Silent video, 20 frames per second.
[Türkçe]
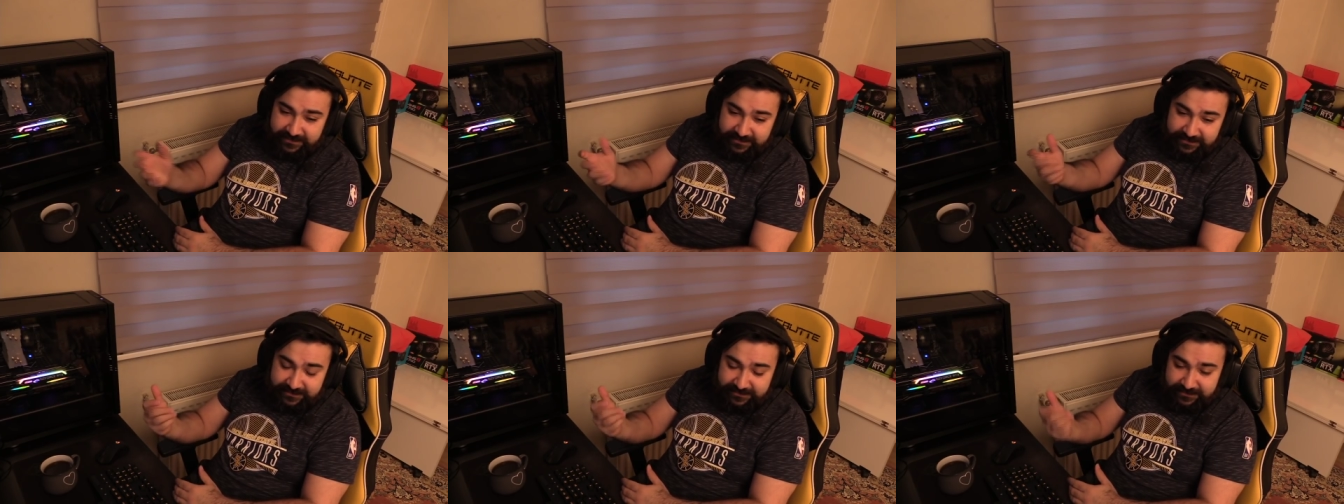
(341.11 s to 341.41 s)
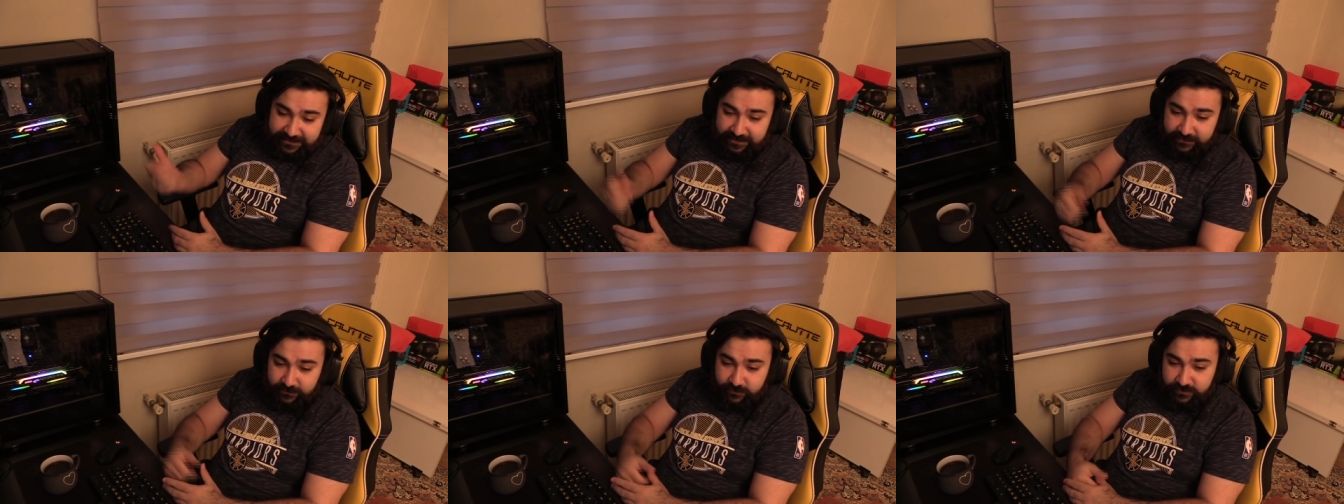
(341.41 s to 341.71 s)

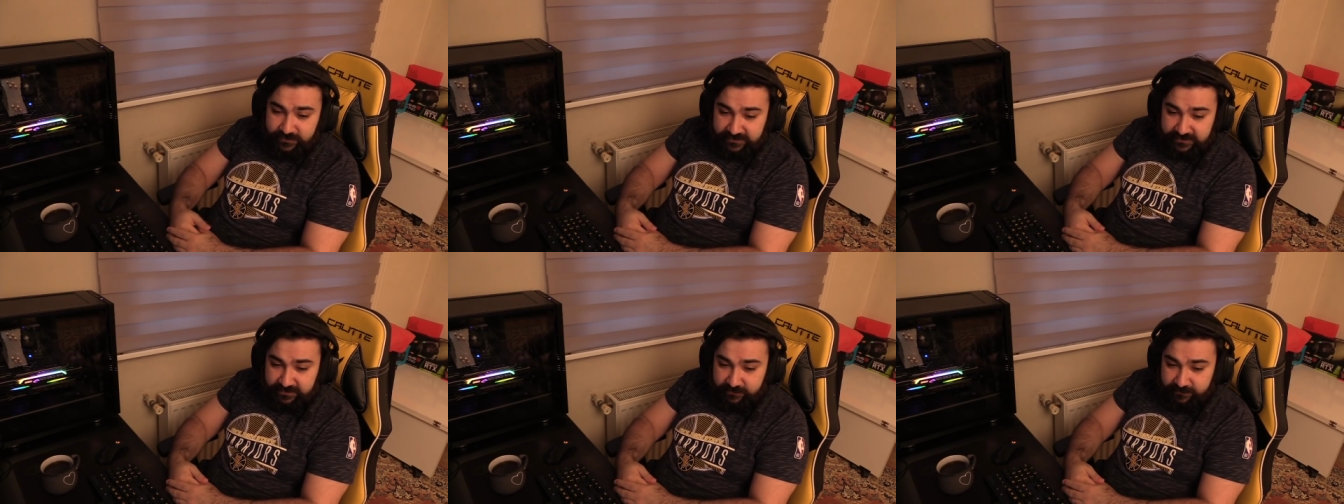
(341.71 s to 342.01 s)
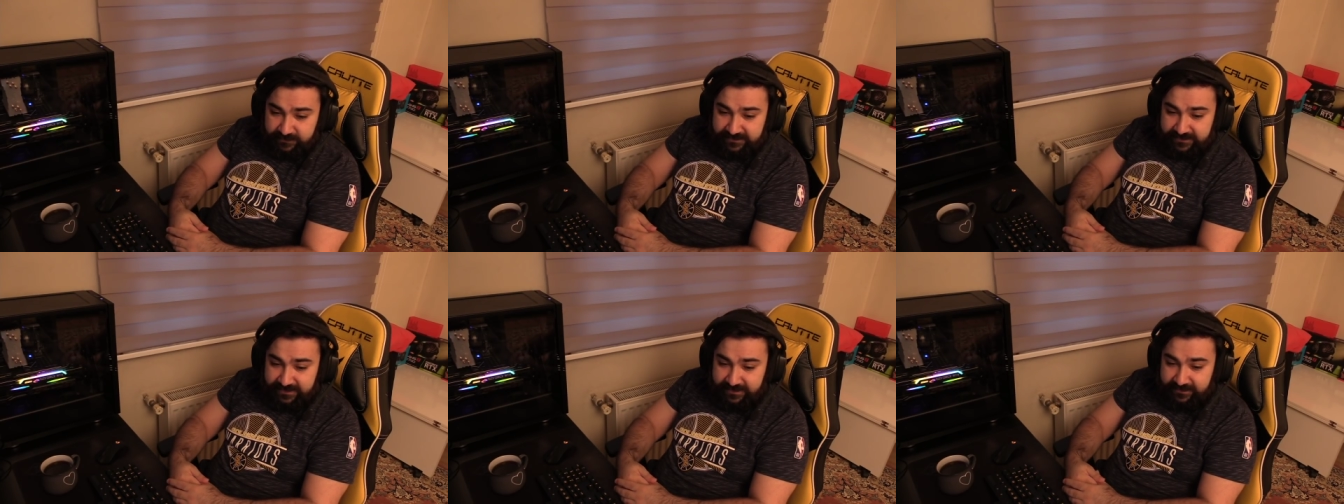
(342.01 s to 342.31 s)
sizden
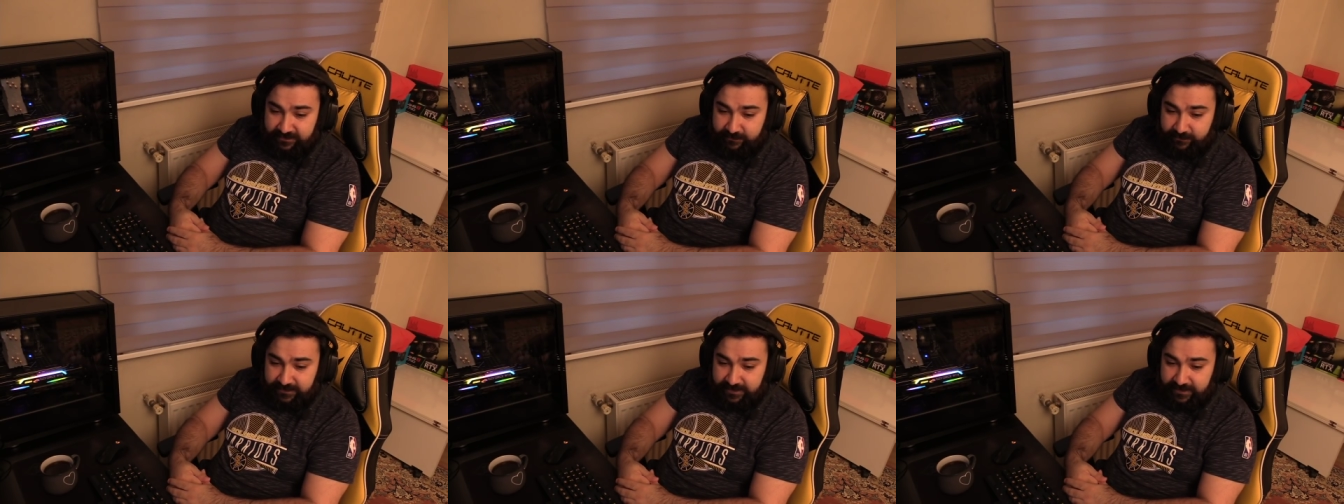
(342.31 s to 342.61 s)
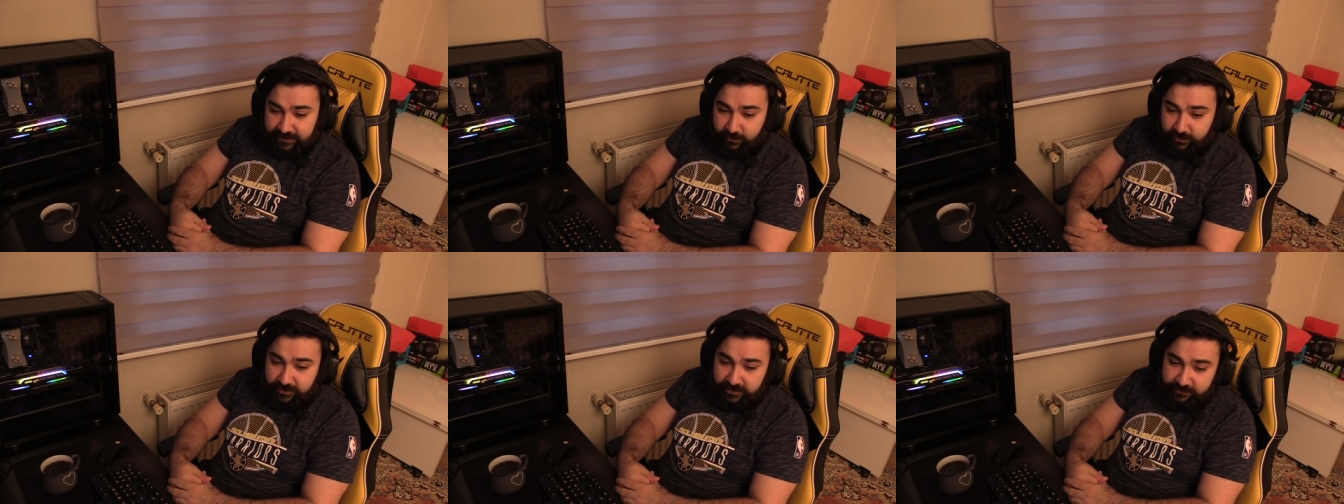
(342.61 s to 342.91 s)
%2 bizden gibi
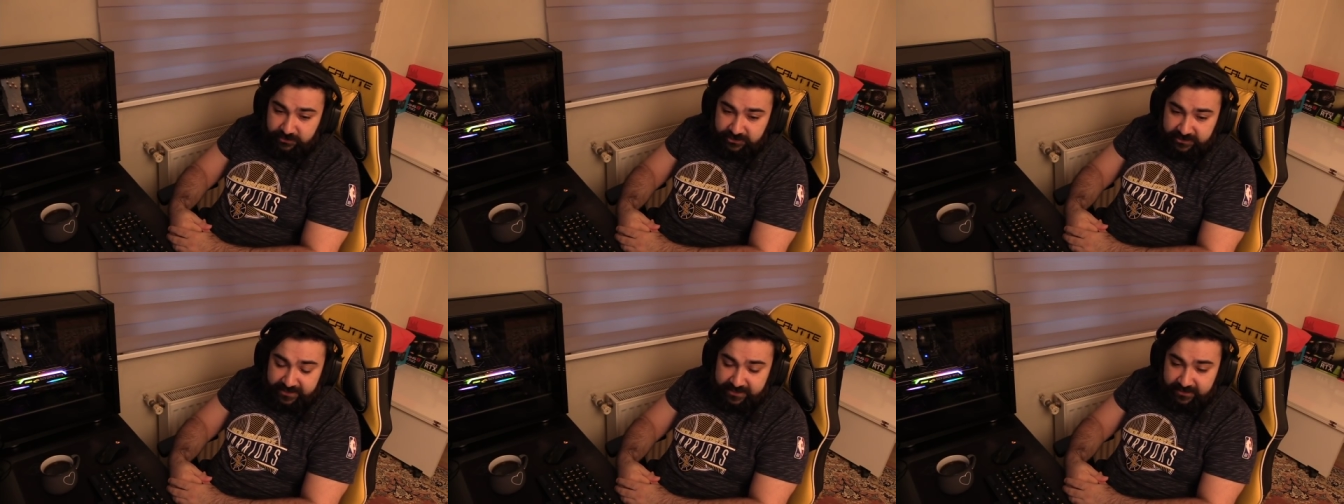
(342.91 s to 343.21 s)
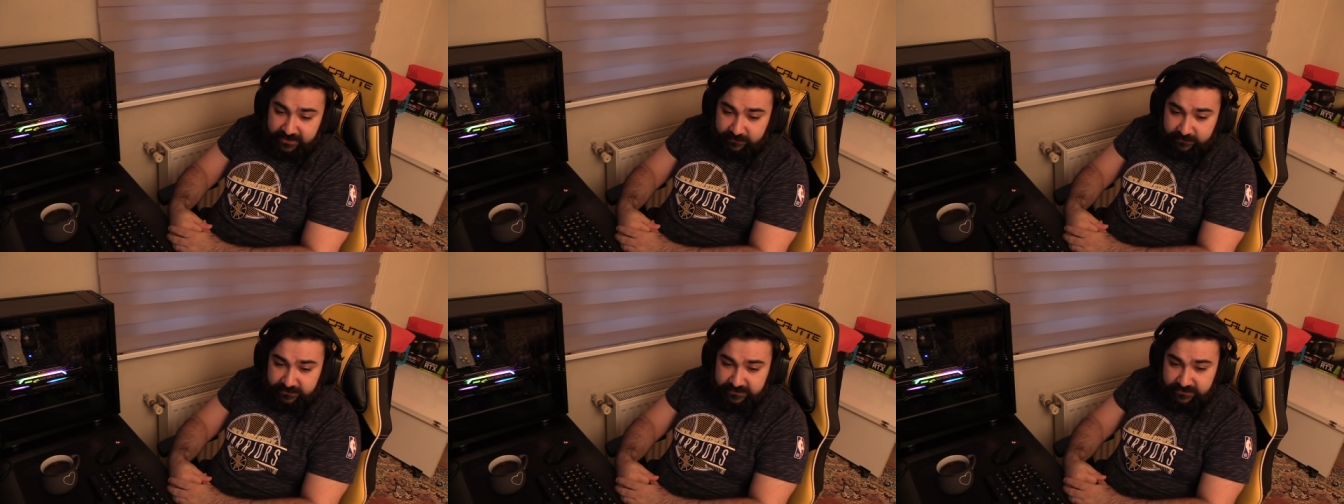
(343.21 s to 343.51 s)
yani öyle bir şey
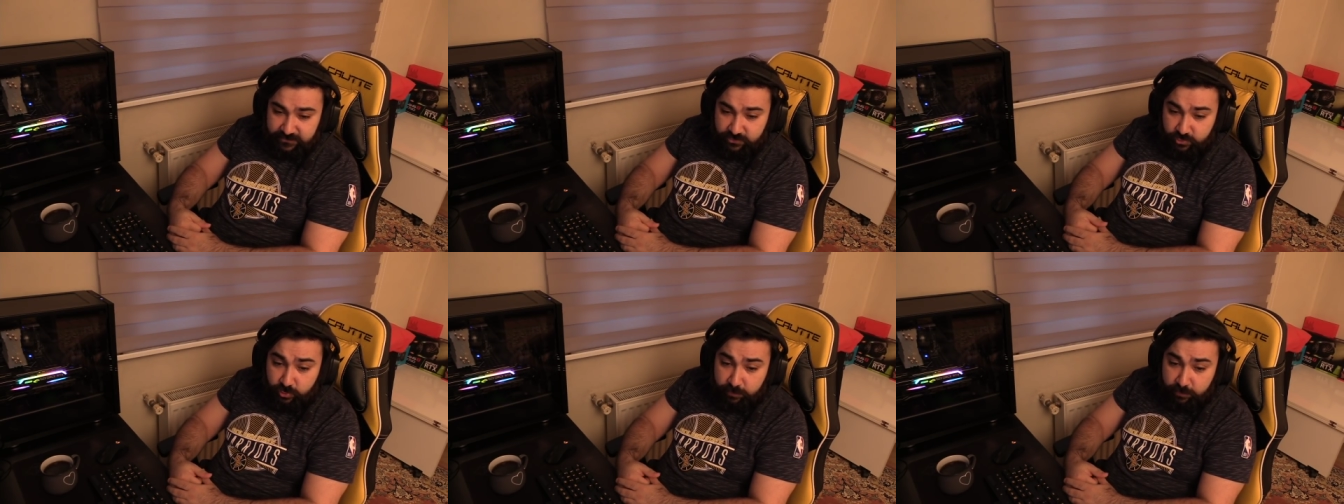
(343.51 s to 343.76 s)
ayarlayabilirsiniz.